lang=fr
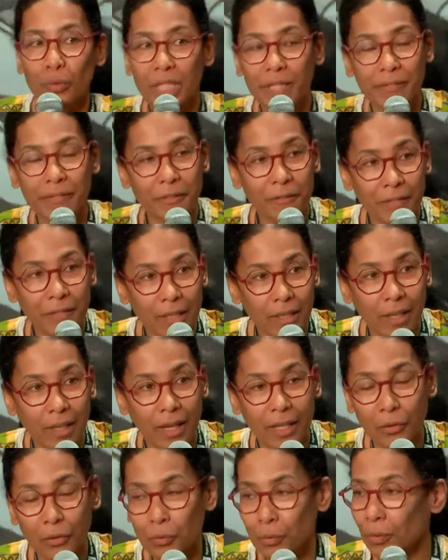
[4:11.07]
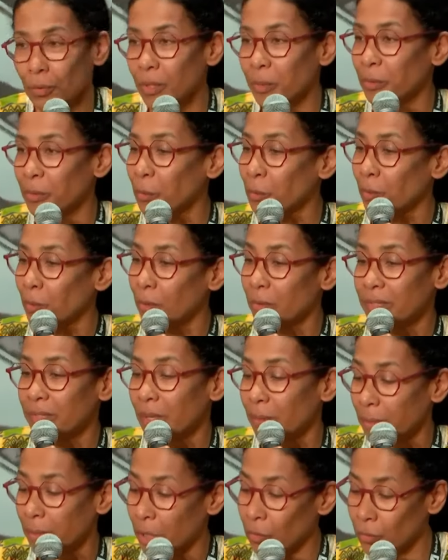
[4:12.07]
j'ai fait faire des radios et puis on s'est
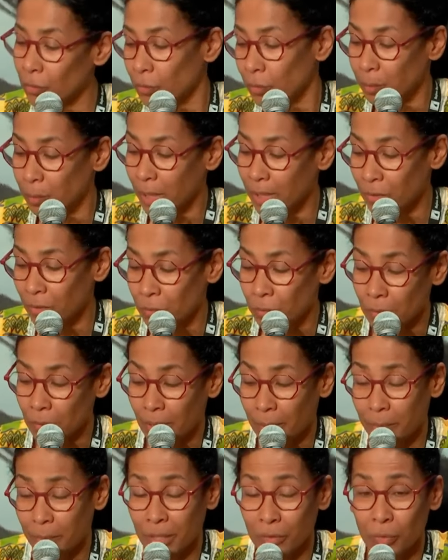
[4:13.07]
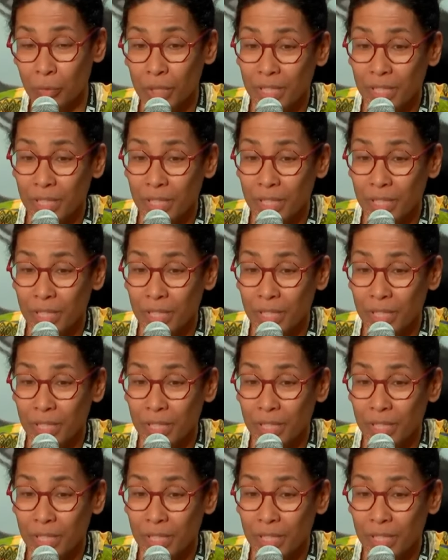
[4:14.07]
aperçu,